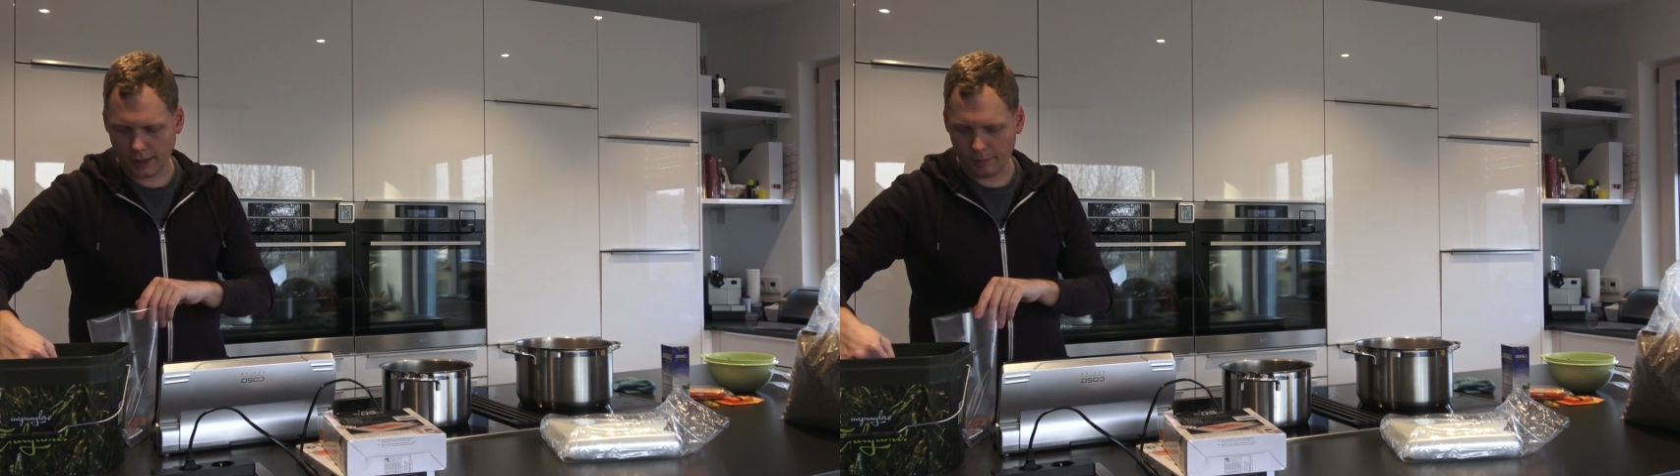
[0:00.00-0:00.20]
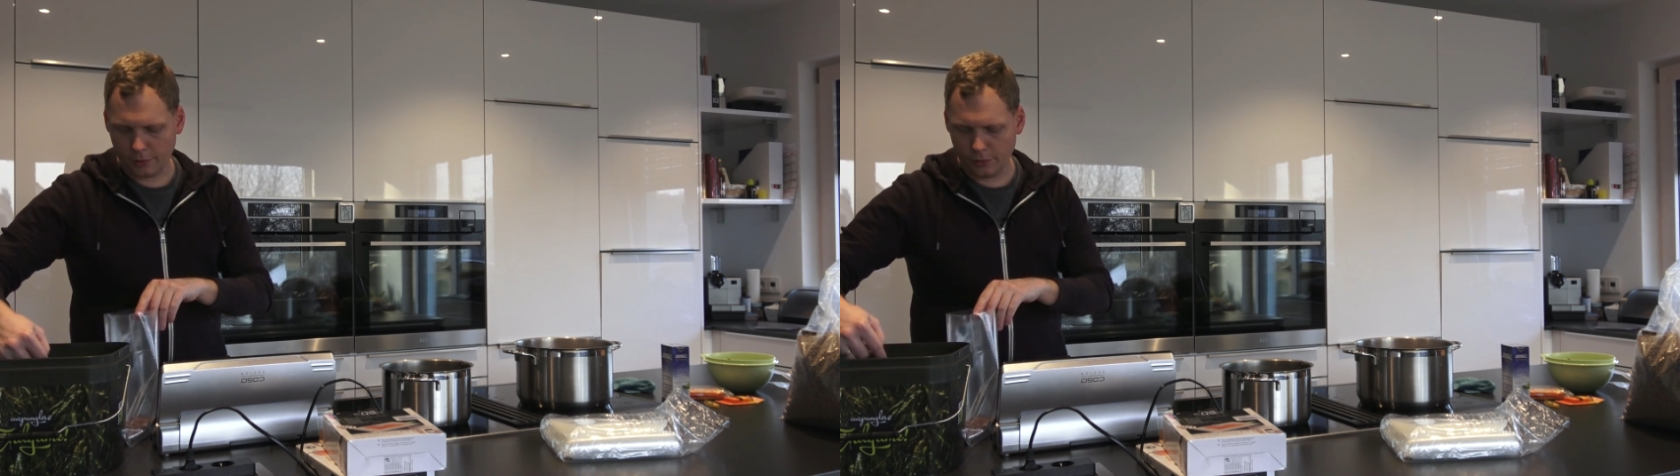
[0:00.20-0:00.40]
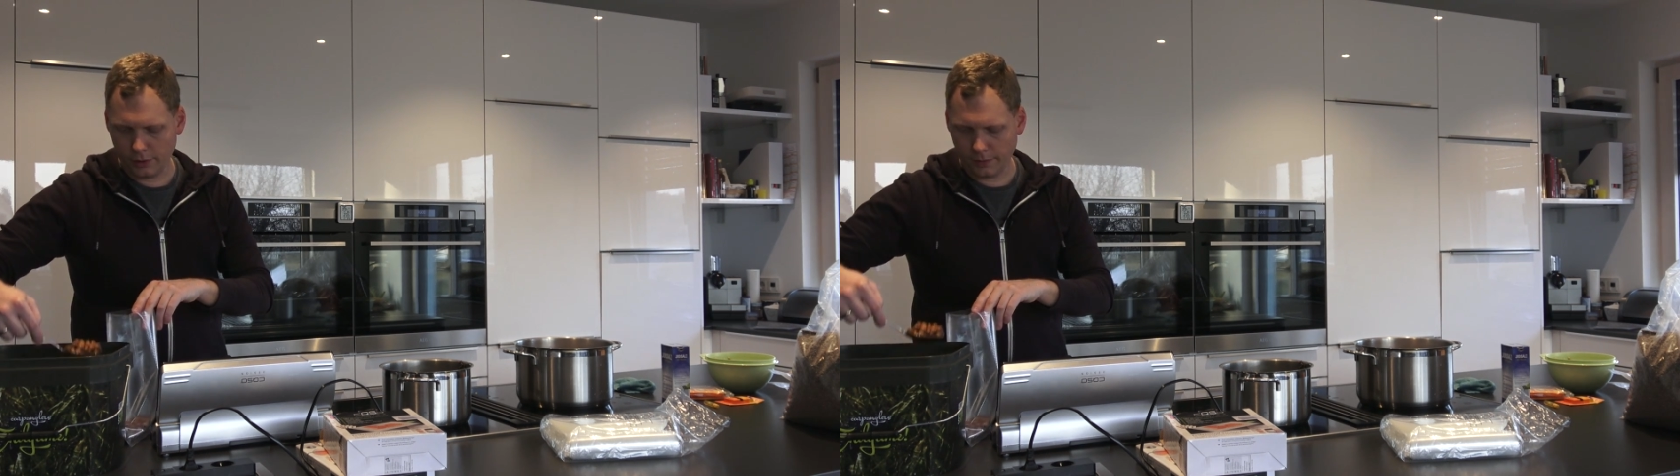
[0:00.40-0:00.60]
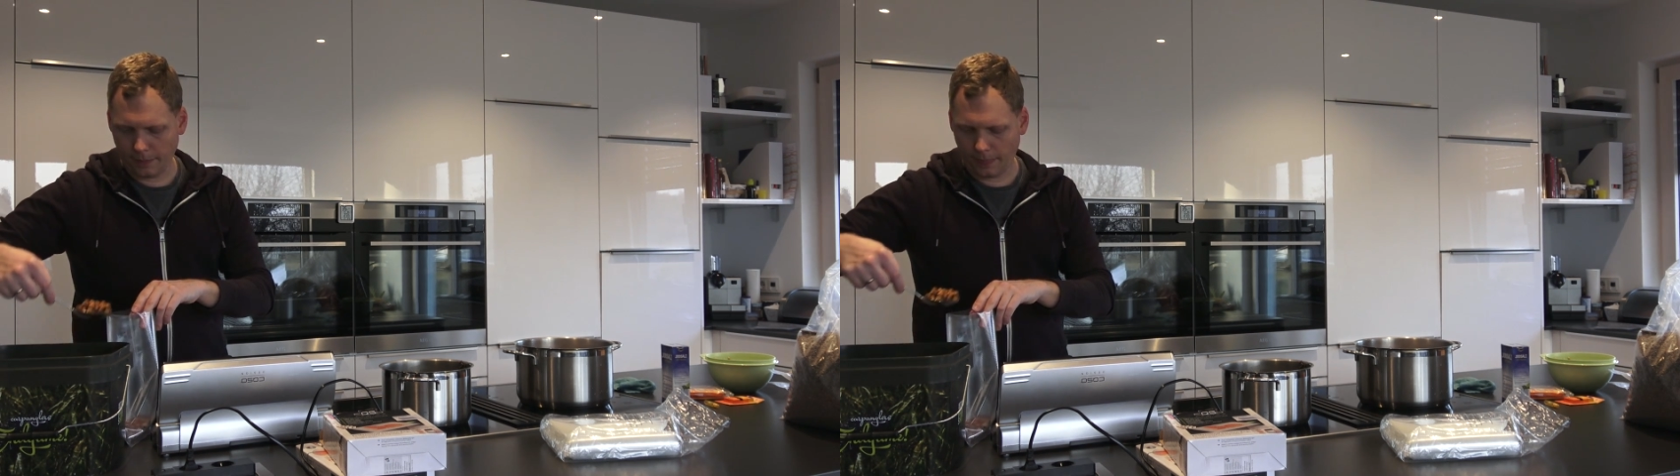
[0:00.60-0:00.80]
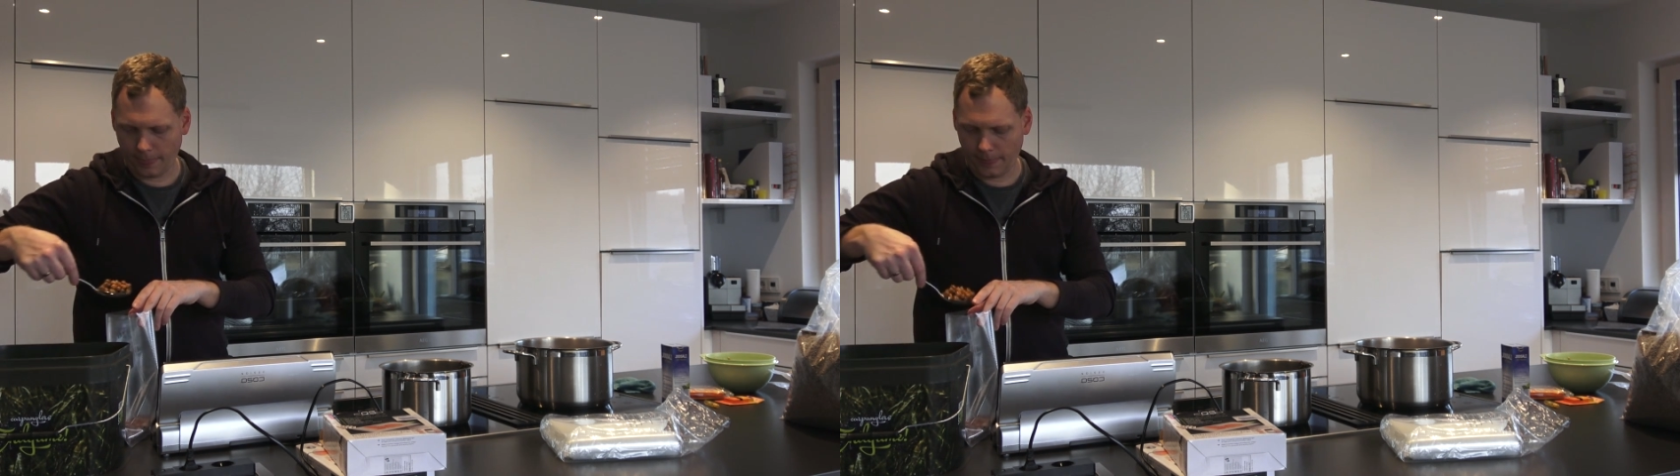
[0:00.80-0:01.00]
abkühlen.
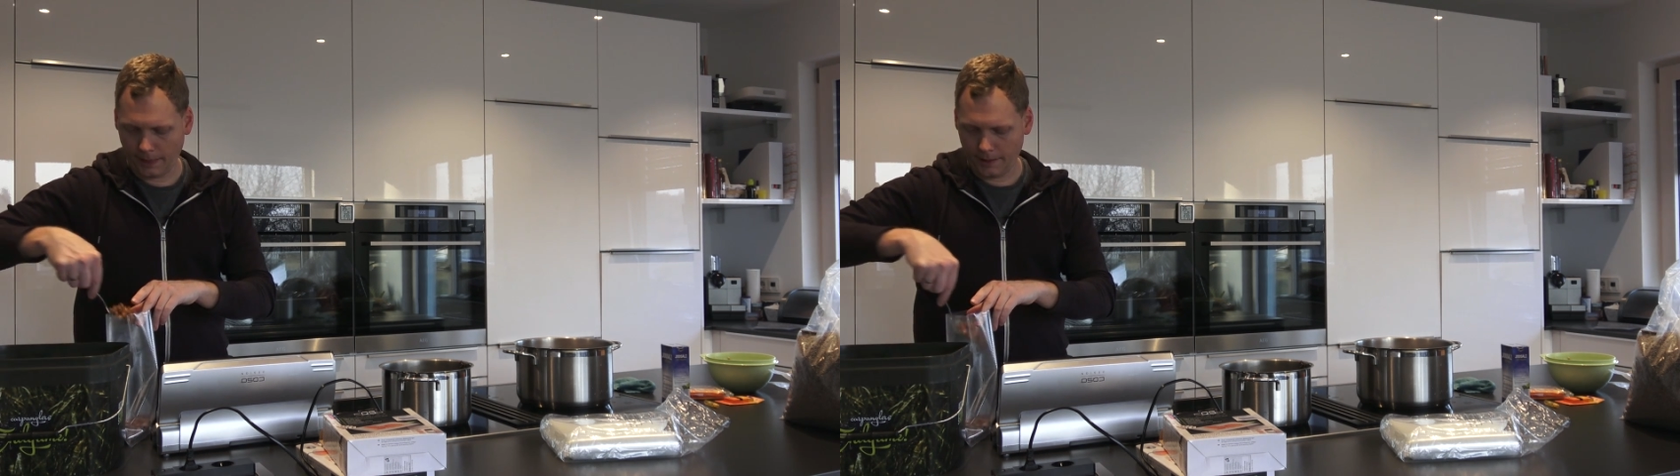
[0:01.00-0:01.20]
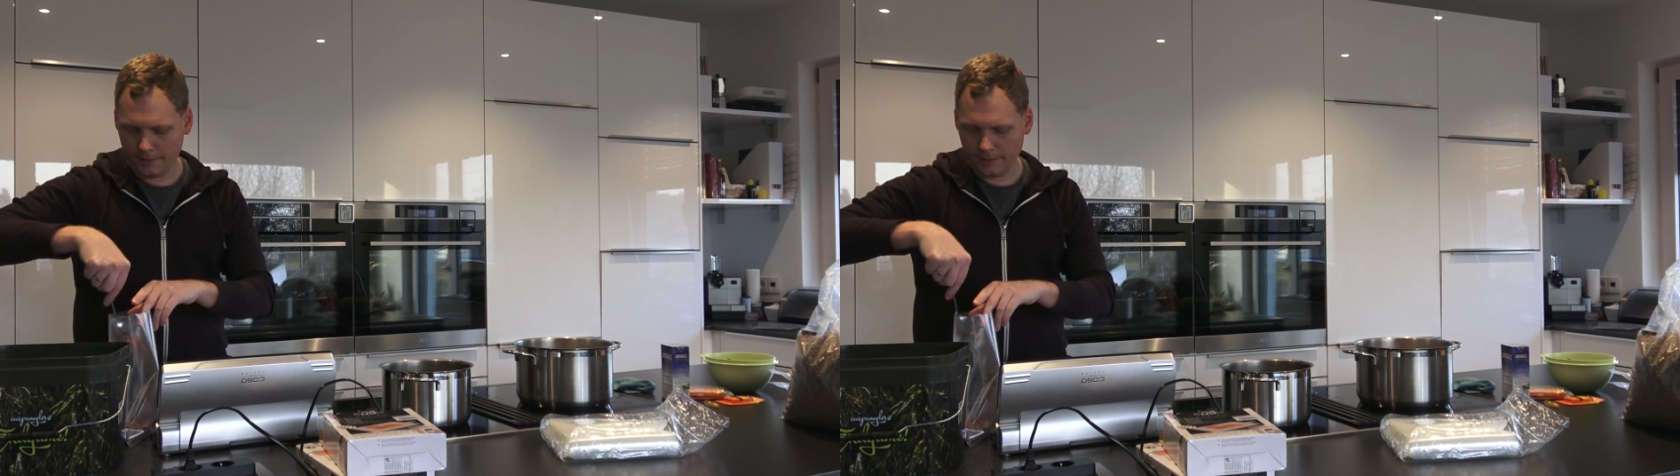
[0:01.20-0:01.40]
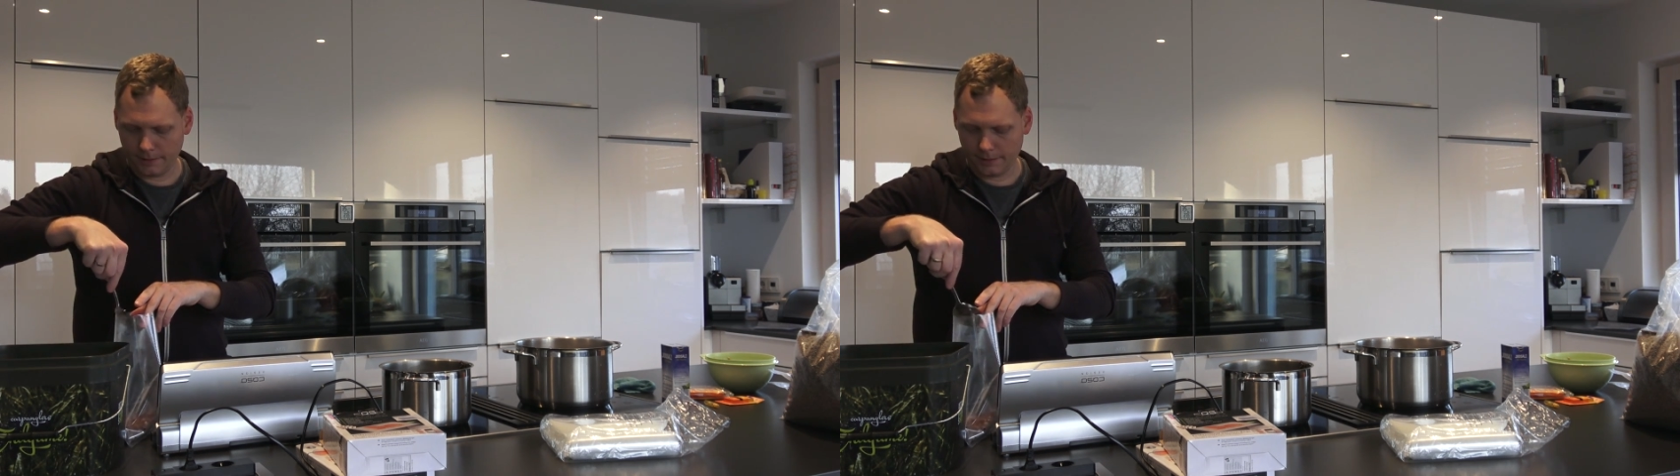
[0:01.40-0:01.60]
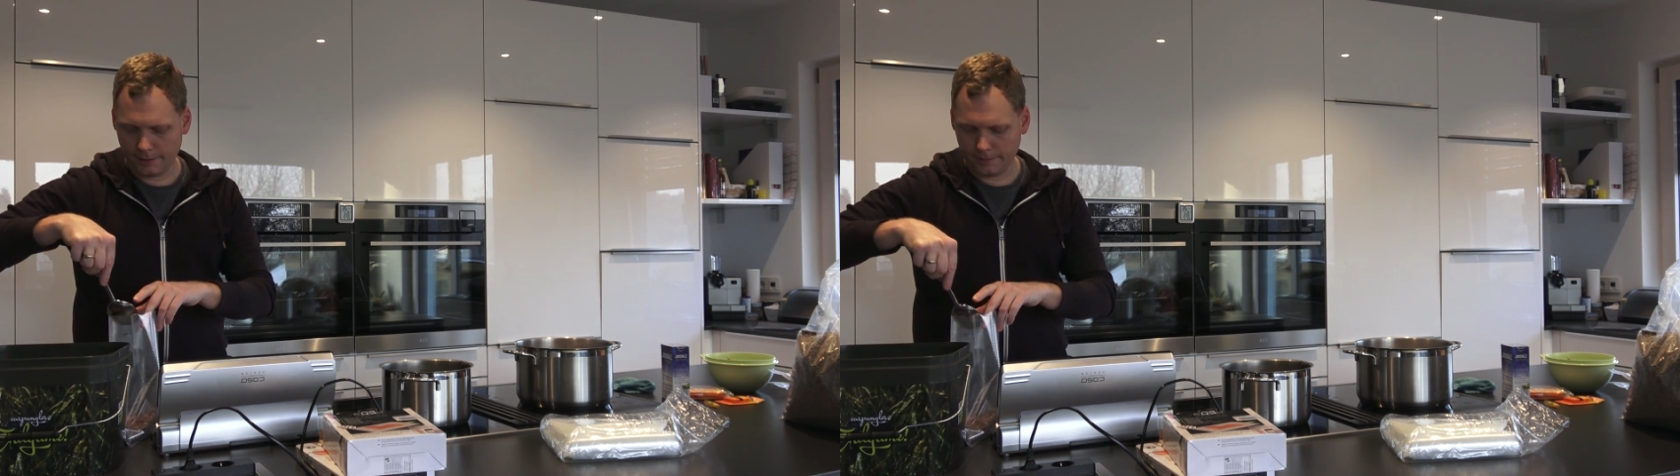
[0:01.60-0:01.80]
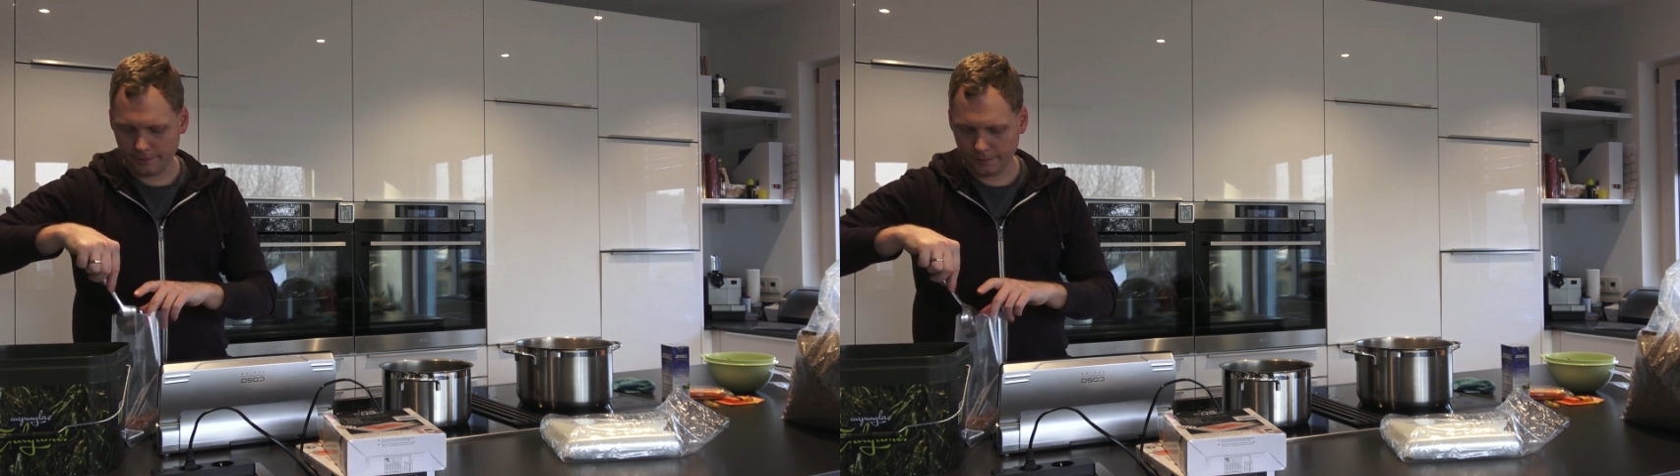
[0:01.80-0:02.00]

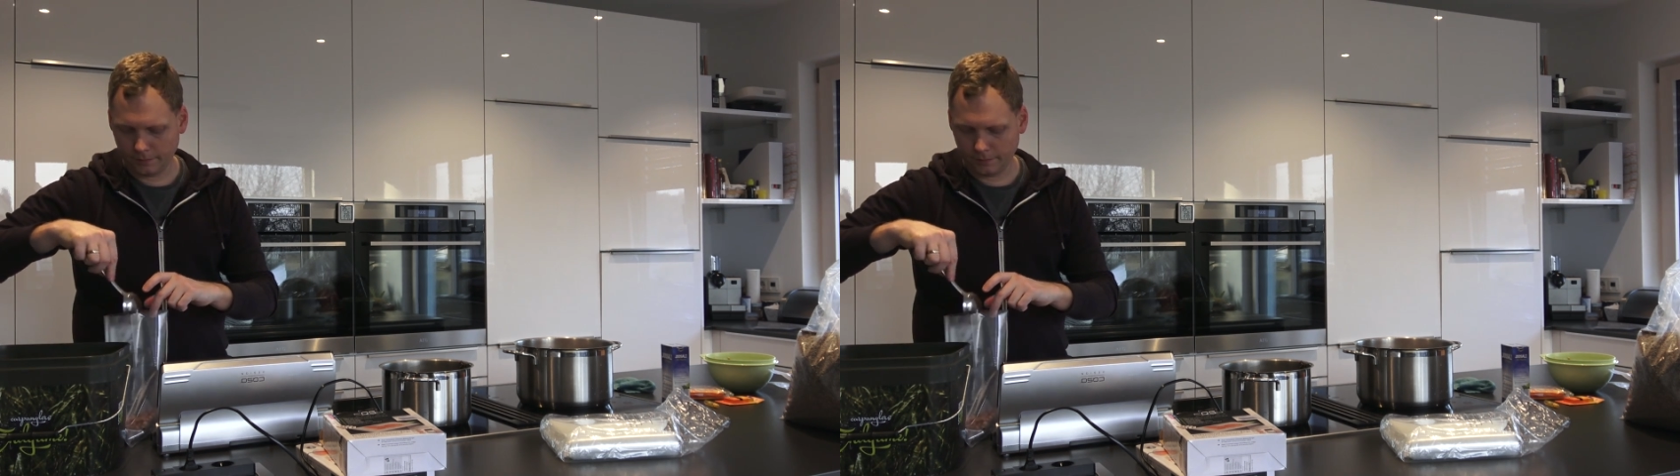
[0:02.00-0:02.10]
Ähm,